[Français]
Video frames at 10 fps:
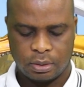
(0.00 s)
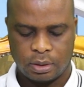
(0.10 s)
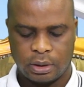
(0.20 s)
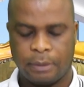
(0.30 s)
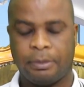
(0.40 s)

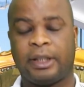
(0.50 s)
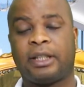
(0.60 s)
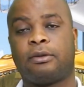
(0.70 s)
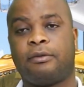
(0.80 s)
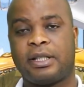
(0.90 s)
et
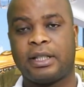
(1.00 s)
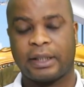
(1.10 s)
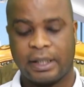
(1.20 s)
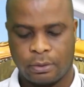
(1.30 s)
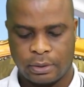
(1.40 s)
peut-être verset
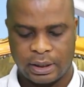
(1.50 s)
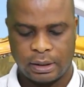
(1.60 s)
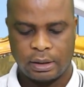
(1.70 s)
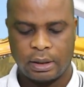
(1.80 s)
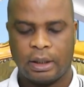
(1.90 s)
13 aussi.
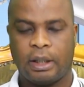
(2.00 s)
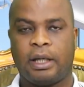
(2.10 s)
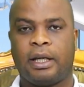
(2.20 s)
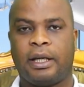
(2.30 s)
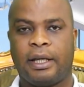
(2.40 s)

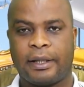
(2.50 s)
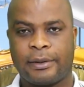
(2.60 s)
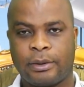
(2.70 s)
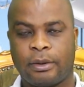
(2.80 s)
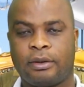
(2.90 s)

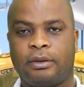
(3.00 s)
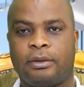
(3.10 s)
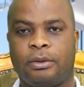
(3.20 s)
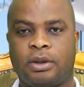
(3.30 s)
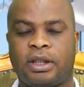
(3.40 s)
Exode,
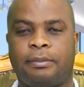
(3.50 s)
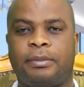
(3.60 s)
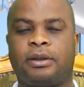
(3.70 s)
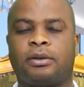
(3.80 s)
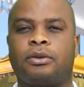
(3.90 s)
le
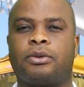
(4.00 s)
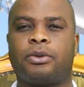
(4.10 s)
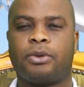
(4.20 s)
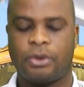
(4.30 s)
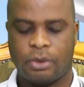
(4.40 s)
chapitre
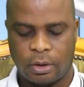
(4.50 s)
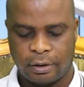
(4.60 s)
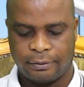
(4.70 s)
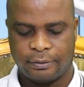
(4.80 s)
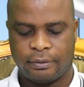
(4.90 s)

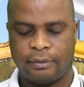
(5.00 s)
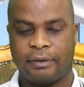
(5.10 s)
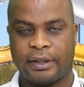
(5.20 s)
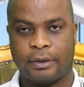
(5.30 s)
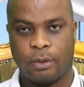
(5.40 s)
19,
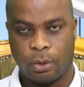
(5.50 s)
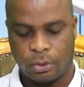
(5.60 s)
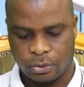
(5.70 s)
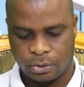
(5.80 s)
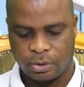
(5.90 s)
verset
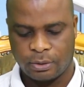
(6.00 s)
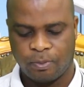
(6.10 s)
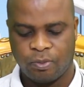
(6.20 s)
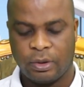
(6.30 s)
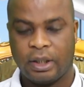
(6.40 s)
11.
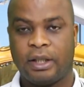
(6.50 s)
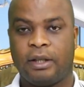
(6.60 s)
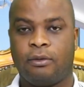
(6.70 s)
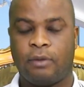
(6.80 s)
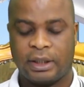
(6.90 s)

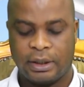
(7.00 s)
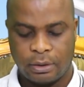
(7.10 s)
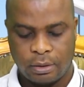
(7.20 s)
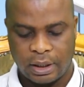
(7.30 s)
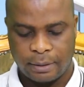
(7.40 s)
Voici
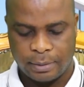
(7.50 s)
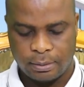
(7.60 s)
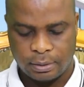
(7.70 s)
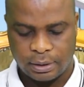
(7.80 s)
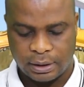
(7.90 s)
ce que la
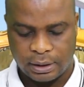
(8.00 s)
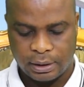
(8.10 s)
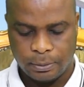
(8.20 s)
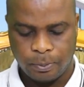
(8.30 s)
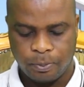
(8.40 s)
Bible
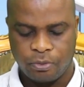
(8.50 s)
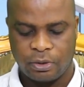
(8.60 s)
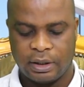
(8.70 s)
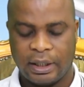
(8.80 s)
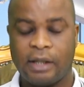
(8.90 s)
dit.
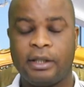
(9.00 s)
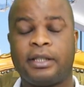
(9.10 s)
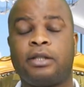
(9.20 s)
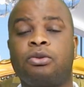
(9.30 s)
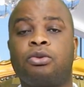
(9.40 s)
Là,
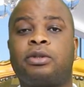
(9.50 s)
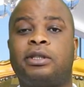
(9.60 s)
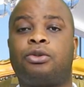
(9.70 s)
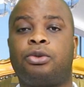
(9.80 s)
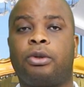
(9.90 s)
ici, nous nous
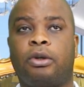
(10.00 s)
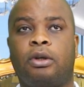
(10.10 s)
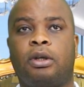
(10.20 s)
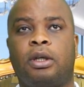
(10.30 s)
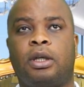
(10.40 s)
situons
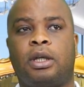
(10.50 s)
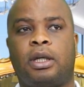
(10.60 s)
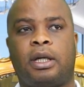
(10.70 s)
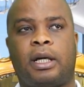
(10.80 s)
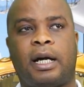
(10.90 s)

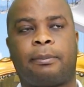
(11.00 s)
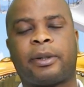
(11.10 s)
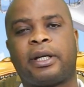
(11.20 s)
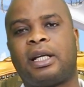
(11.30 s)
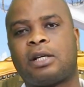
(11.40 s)

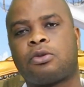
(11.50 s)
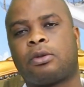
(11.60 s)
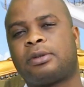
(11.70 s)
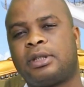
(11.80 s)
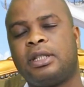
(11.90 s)
après la
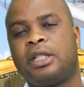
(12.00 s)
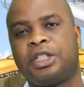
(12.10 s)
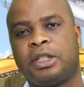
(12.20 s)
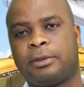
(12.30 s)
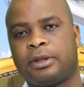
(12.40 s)
sortie
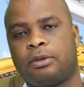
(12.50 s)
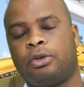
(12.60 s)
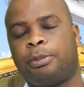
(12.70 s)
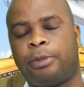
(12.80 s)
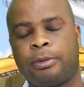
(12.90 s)
d'Égypte.
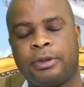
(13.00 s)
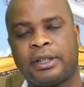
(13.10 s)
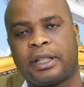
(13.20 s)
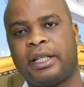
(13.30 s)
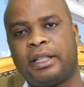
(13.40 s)
Le peuple
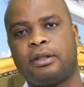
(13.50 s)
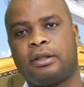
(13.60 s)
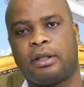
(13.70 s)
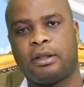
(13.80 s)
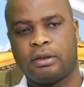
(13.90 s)
d'Israël,
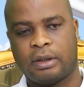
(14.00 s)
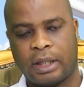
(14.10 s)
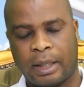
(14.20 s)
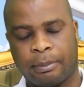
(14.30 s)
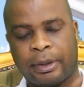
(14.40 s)

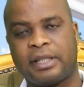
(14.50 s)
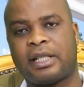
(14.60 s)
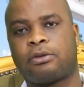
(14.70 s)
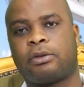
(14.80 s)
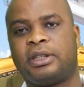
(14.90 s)
après sa
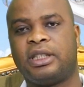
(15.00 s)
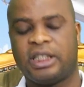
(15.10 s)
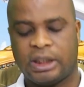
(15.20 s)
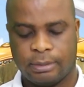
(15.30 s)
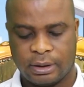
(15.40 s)
sortie
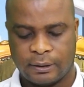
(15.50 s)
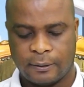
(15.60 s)
d'Égypte,